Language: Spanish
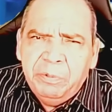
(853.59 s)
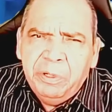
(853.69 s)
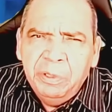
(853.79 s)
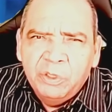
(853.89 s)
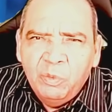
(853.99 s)

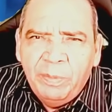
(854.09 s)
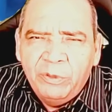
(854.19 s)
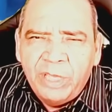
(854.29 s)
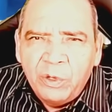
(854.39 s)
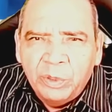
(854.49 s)
creo que son
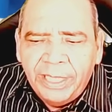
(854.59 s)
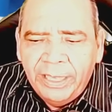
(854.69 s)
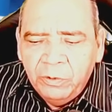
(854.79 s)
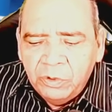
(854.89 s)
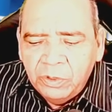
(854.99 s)
medio
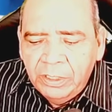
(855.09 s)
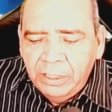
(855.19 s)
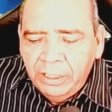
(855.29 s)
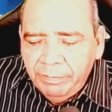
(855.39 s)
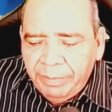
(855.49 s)
chayoteros,
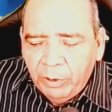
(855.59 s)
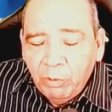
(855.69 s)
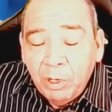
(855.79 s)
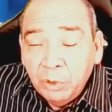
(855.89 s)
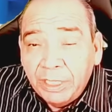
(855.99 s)
pero
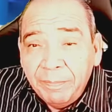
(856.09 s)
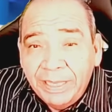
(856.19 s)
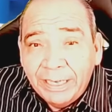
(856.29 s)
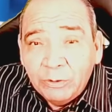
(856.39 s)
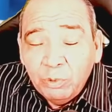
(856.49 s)
luego
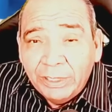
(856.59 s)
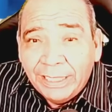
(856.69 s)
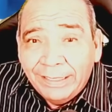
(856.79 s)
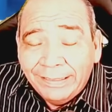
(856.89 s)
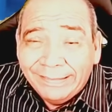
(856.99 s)
también
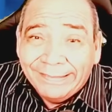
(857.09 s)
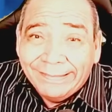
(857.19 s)
resultan